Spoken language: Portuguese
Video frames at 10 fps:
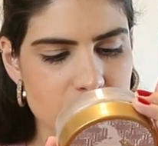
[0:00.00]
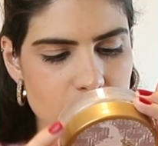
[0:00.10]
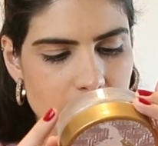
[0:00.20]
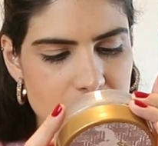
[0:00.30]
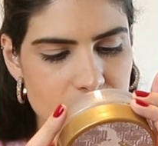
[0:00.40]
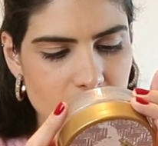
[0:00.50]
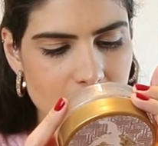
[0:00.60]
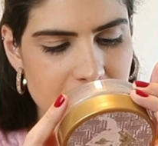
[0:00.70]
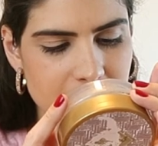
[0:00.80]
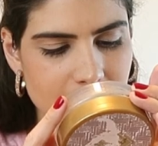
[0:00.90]
Isso daqui já
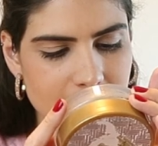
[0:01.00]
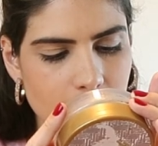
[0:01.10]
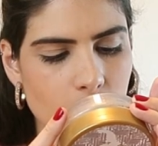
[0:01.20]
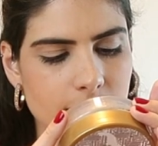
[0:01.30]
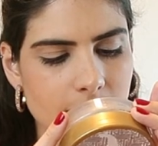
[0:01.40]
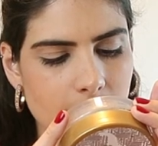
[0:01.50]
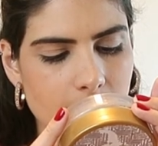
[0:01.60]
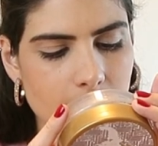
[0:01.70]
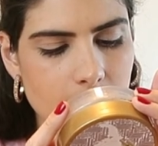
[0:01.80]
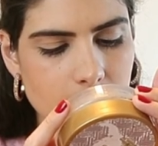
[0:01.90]
deve estar tá até, ó,
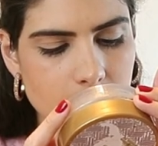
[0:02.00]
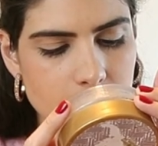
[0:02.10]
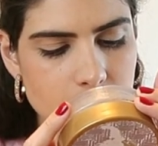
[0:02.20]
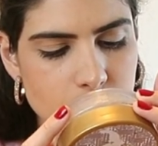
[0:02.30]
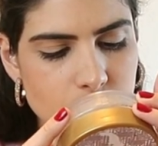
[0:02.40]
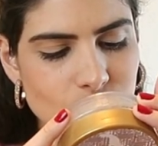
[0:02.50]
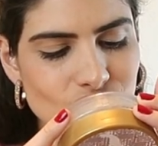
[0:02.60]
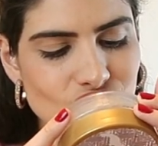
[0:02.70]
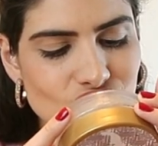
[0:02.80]
tá